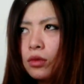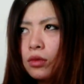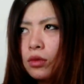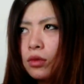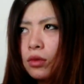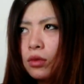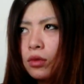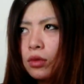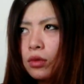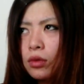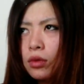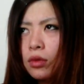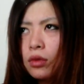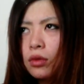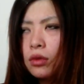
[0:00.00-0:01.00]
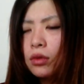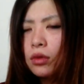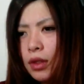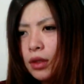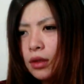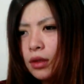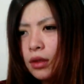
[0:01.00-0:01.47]
本当のこと
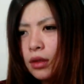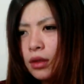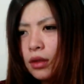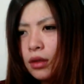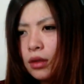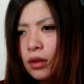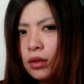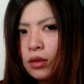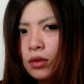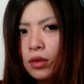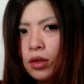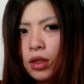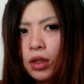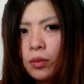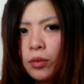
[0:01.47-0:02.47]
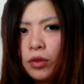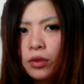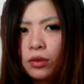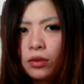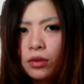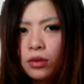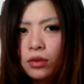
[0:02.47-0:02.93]
そんな
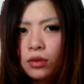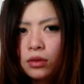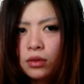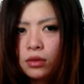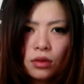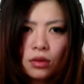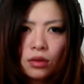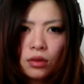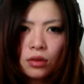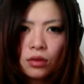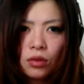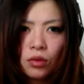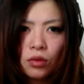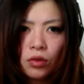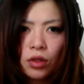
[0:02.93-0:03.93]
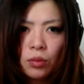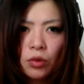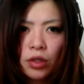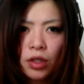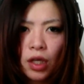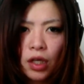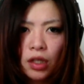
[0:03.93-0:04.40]
ものどこ
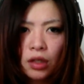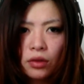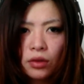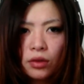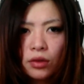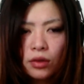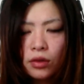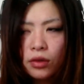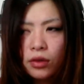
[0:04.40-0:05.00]
にもないよ